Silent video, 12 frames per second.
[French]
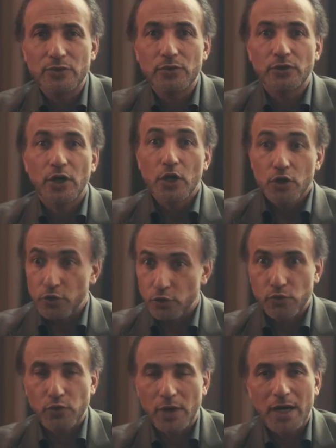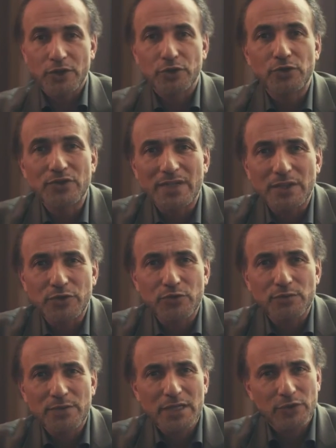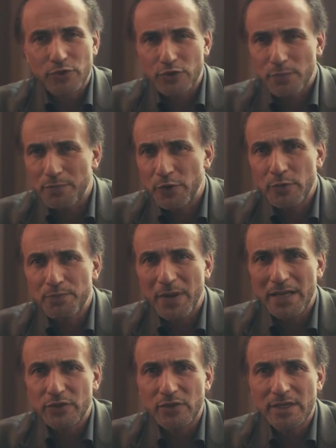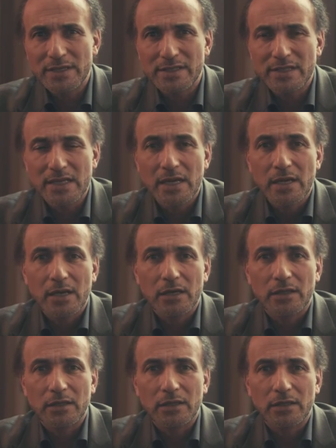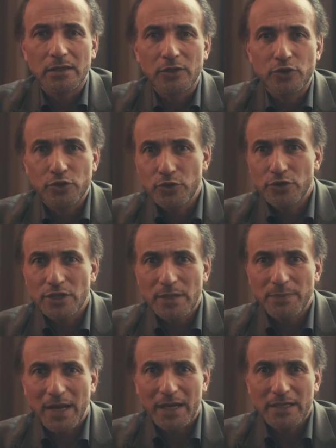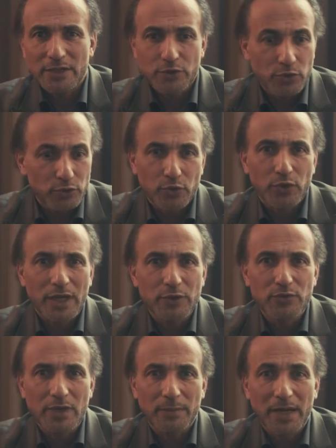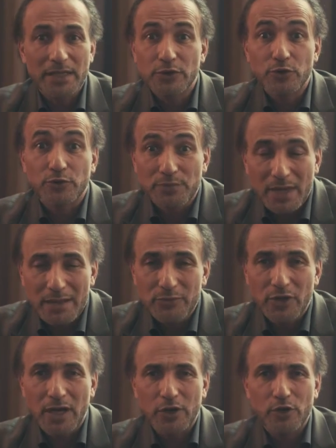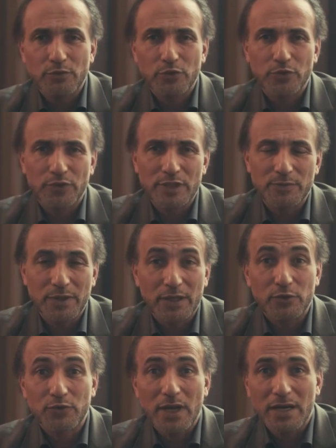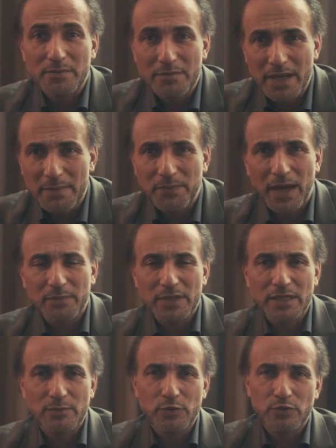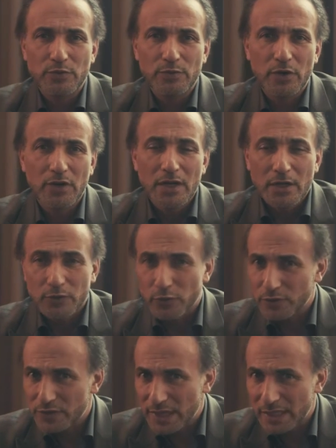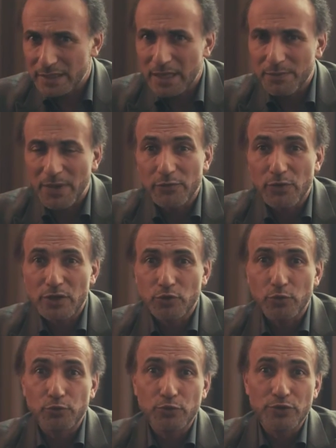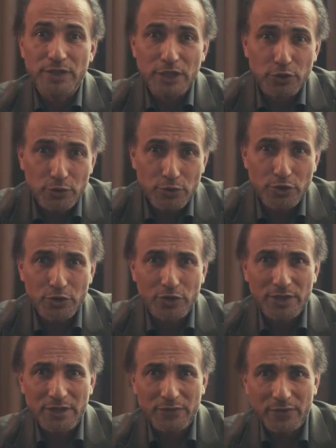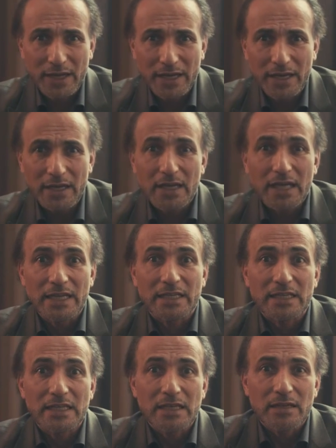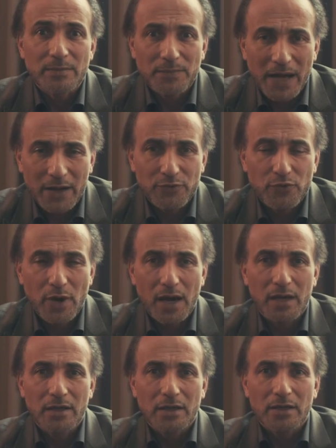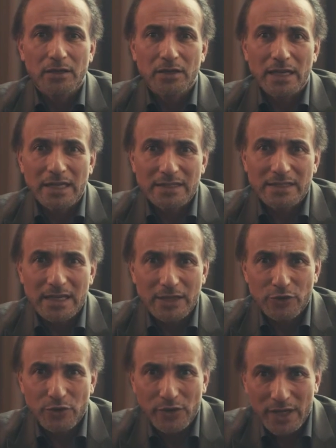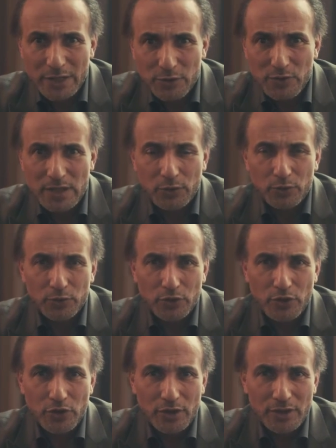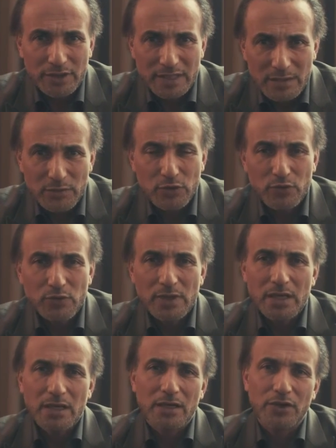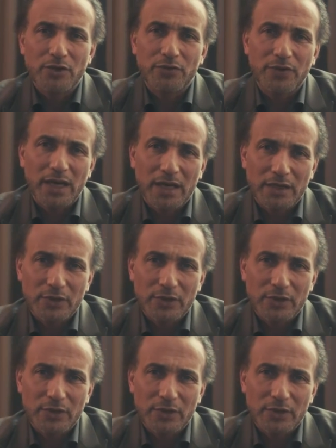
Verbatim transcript: autres, le courage de s'assumer, de, ne pas se laisser euh, euh, juger par les autres ou réduire par les autres, même dans la communauté spirituelle, même parmi les musulmans, dont certains parfois sont plus des juges que des frères, et qui parfois euh, essayent de réduire ou de diminuer leurs frères